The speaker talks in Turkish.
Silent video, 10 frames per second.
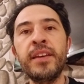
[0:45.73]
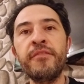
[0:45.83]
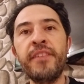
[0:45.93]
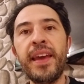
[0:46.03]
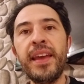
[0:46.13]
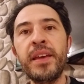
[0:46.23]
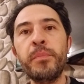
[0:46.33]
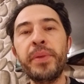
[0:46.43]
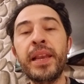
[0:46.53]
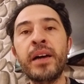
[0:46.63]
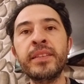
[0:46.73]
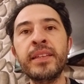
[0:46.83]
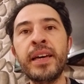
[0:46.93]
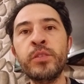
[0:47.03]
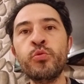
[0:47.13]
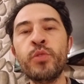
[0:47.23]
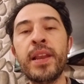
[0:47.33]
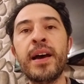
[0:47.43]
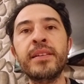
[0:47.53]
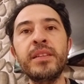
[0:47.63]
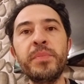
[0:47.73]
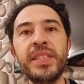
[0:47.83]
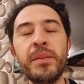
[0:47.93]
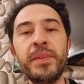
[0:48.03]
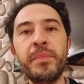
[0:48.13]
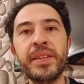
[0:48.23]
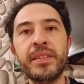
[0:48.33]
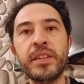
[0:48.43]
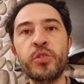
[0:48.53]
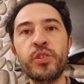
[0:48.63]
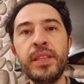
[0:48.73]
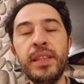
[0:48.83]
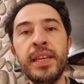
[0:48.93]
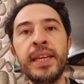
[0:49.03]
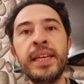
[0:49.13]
ve planlanan sürelerde bitebilmesi için.